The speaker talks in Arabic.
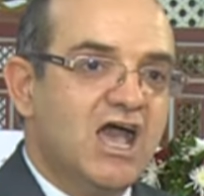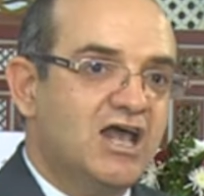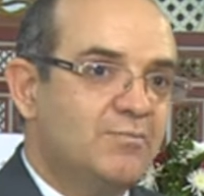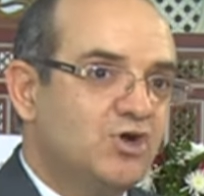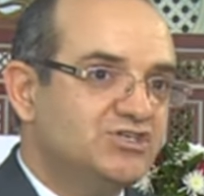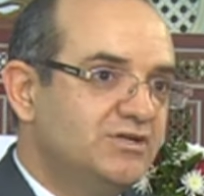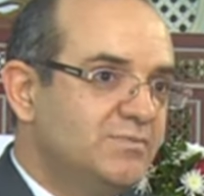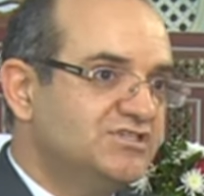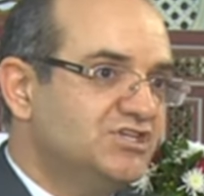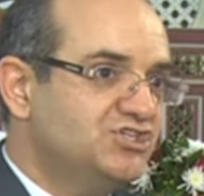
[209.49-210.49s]
24
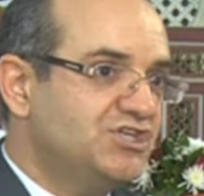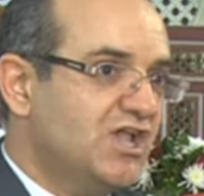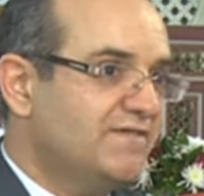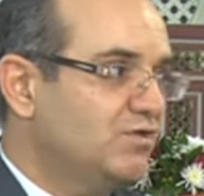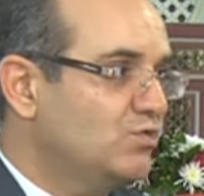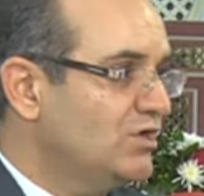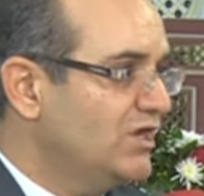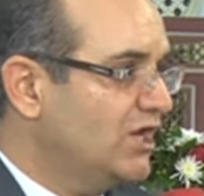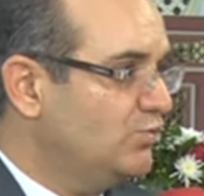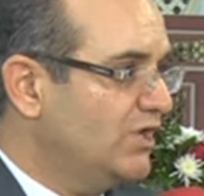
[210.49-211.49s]
مجلس جهه في
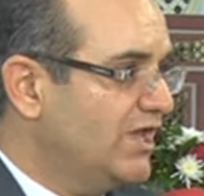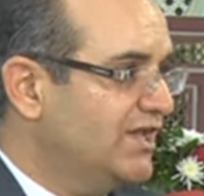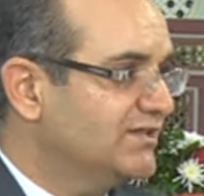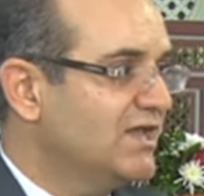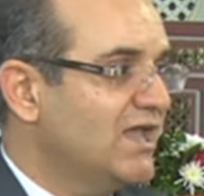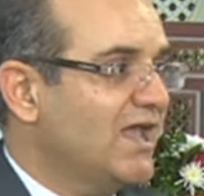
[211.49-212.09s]
كل الولايات